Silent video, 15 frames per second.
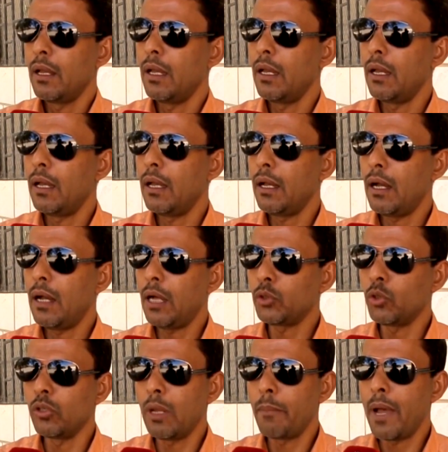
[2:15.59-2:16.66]

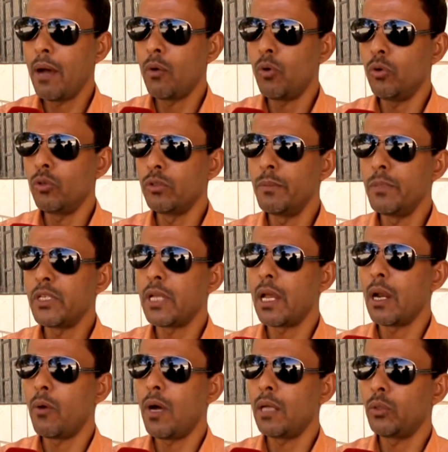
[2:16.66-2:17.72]
أعطونا بها وعود من
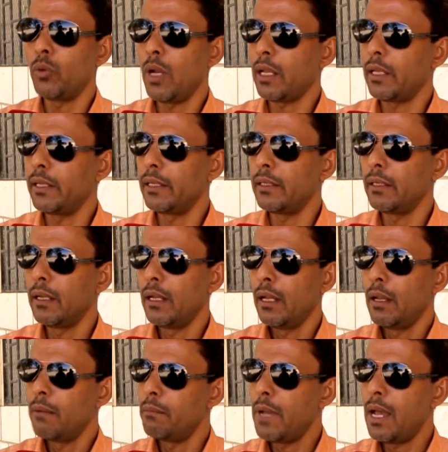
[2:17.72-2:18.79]
سنوات ولكن
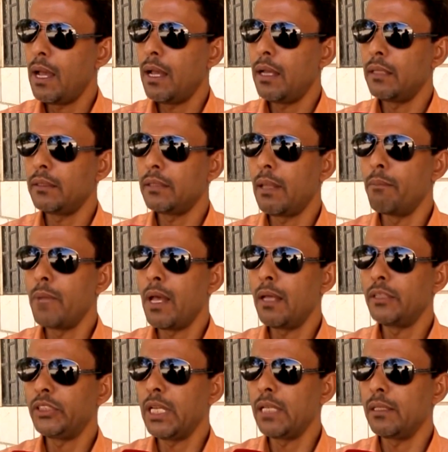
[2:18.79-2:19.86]
ما
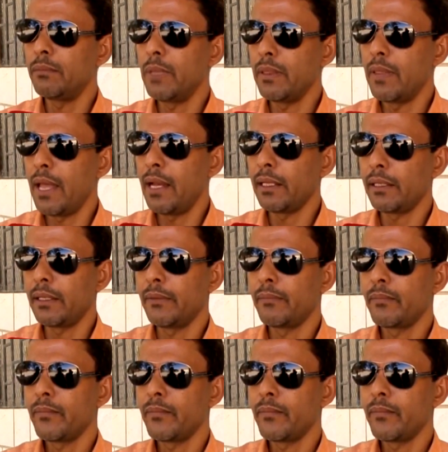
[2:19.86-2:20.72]
تم شيء من ذلك